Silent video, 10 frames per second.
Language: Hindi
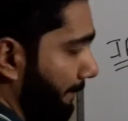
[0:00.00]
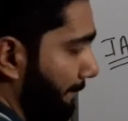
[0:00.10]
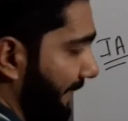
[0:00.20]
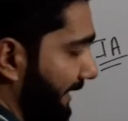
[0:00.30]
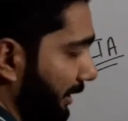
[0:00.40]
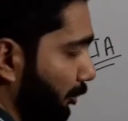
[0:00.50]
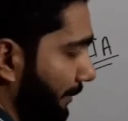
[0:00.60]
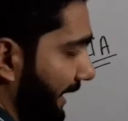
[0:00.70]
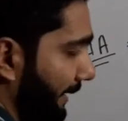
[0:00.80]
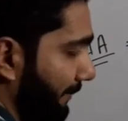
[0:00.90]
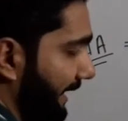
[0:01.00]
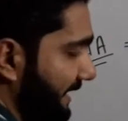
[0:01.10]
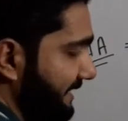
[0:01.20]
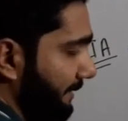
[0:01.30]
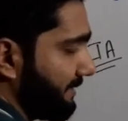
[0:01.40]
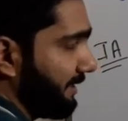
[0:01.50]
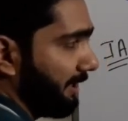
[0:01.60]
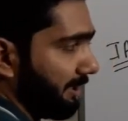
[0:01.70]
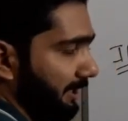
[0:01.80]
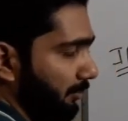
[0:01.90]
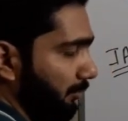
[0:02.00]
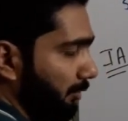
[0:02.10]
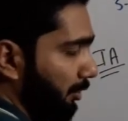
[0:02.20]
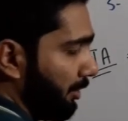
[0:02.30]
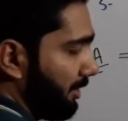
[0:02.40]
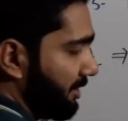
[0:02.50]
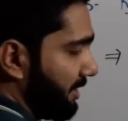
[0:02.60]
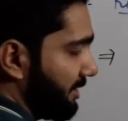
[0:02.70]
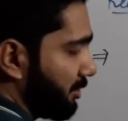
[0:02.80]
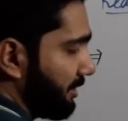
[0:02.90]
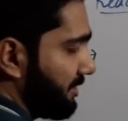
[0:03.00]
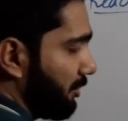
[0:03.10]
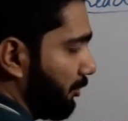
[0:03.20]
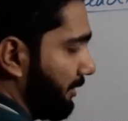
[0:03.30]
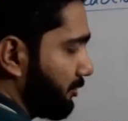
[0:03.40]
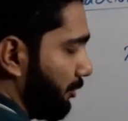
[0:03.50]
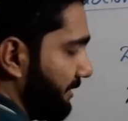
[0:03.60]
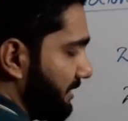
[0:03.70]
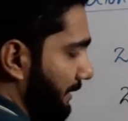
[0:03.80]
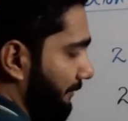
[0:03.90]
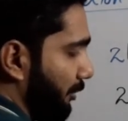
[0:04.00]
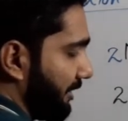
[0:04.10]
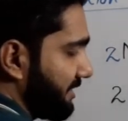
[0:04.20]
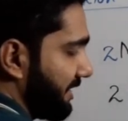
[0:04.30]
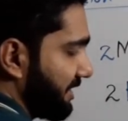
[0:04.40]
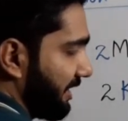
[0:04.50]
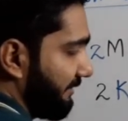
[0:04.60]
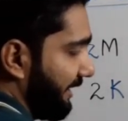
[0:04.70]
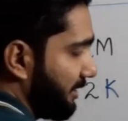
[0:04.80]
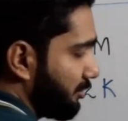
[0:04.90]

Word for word: मेटल को मैं एम डैश से रिप्रेजेंट करता हूँ इस इसी को इसको भी जब आप वाटर सिलेक्शन करवाएंगे